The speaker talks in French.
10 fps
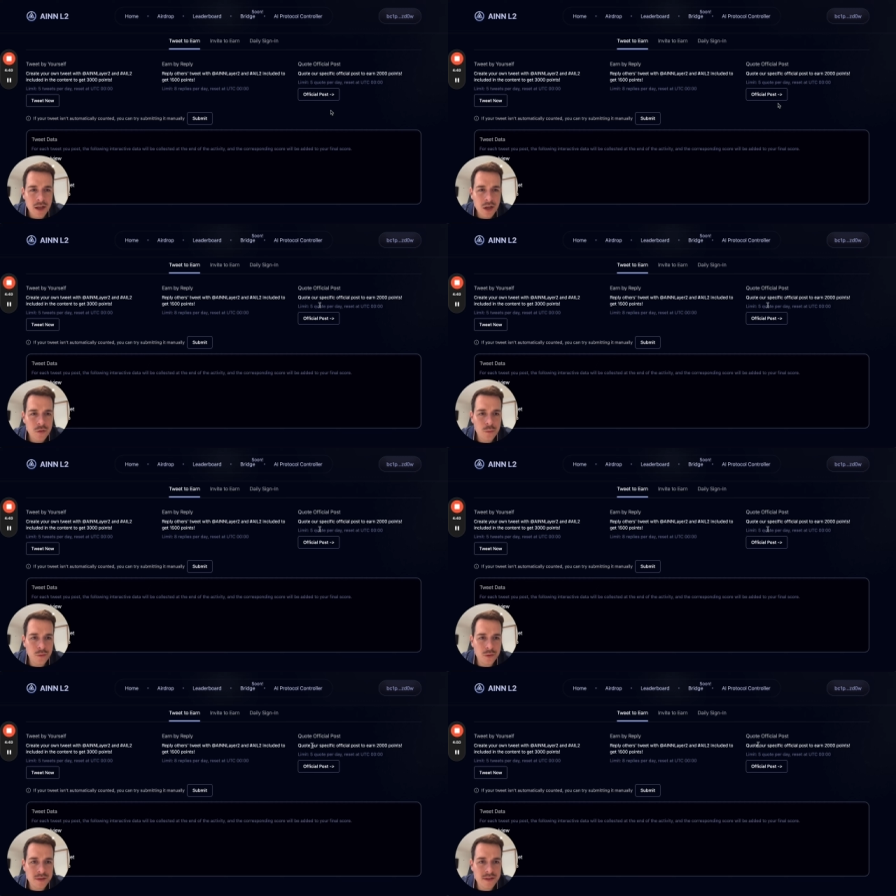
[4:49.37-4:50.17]
Vous
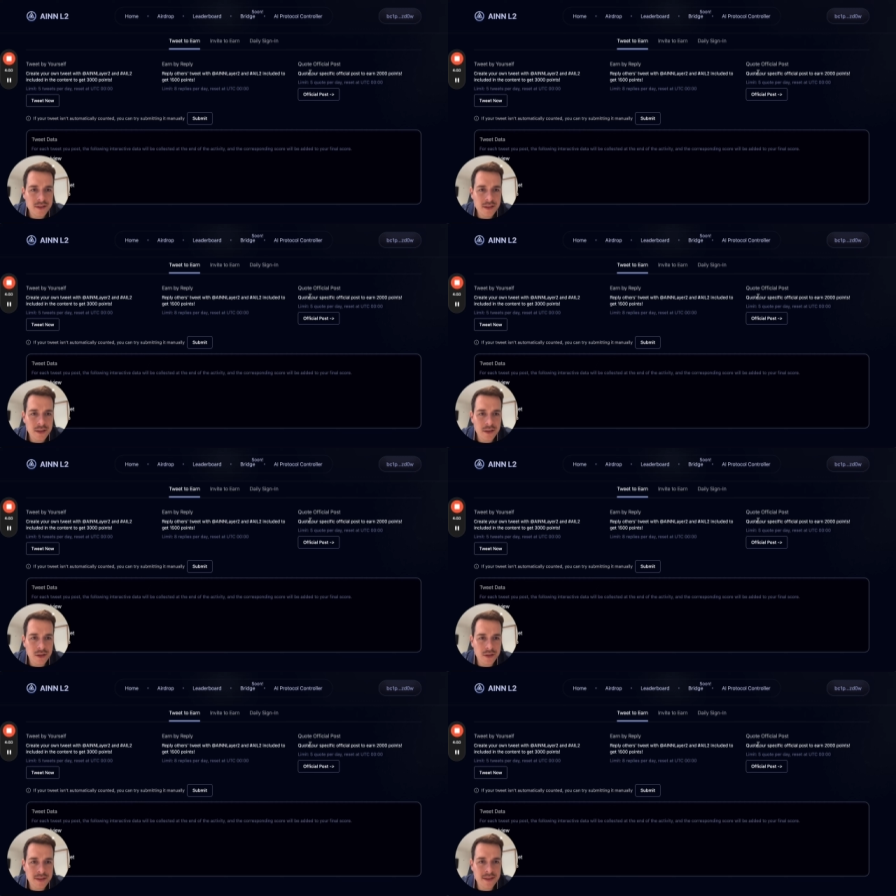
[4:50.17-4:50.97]
pouvez aussi
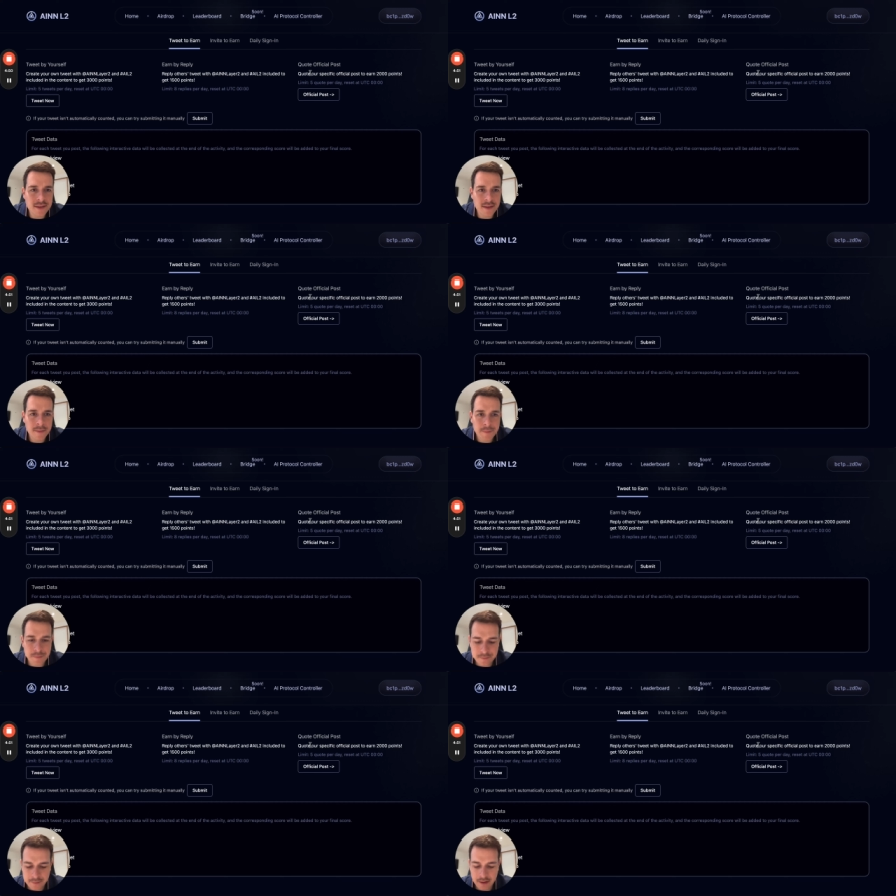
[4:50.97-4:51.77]
euh, citer
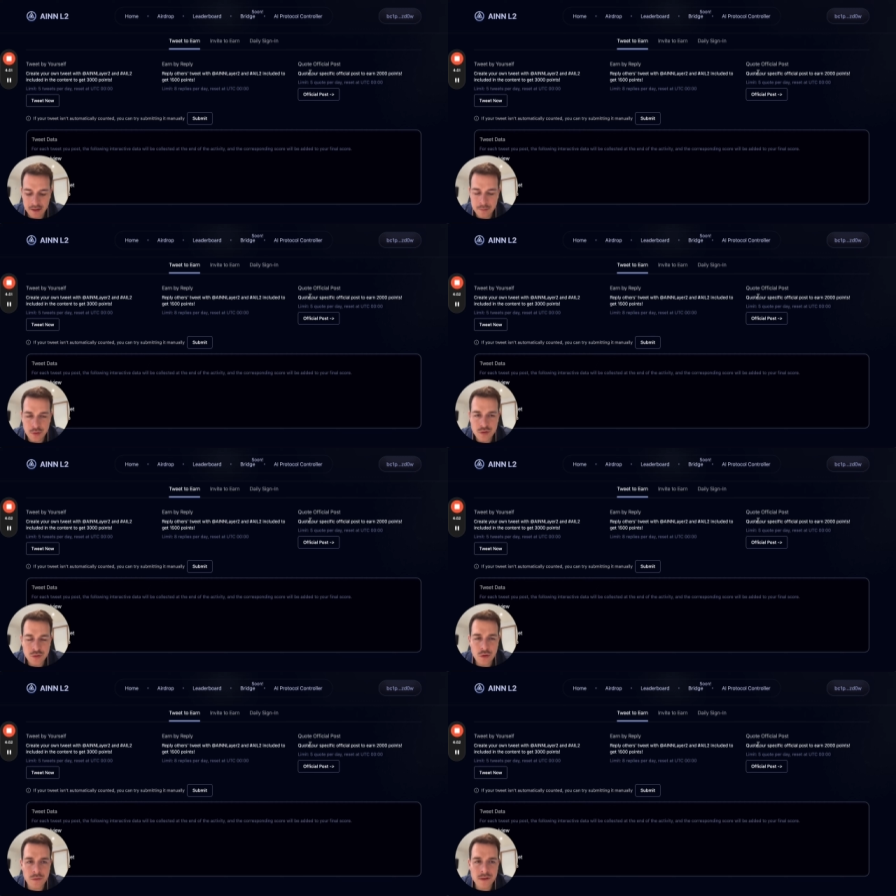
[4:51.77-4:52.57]
les posts
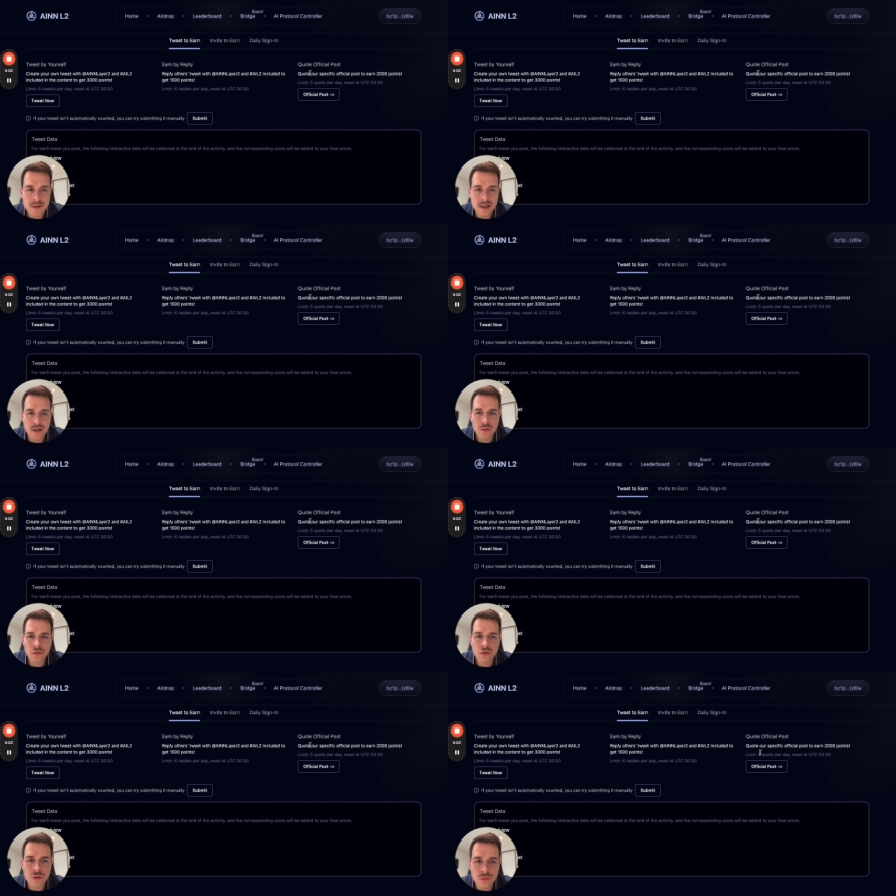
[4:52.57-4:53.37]
officiels donc
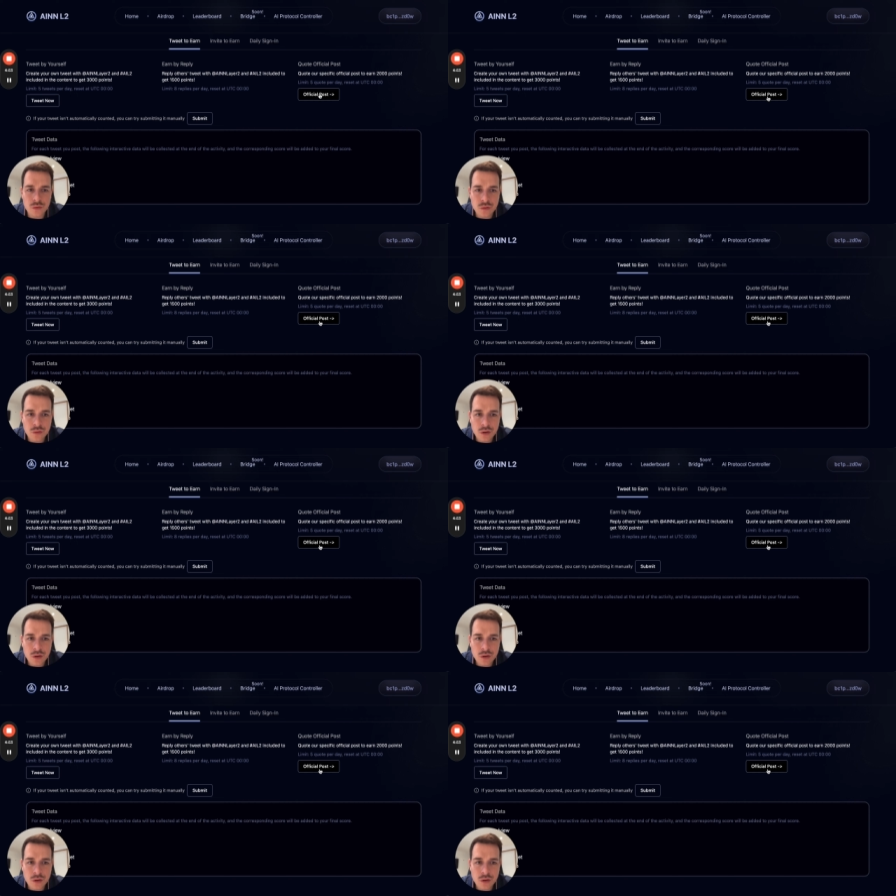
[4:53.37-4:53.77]
du compte.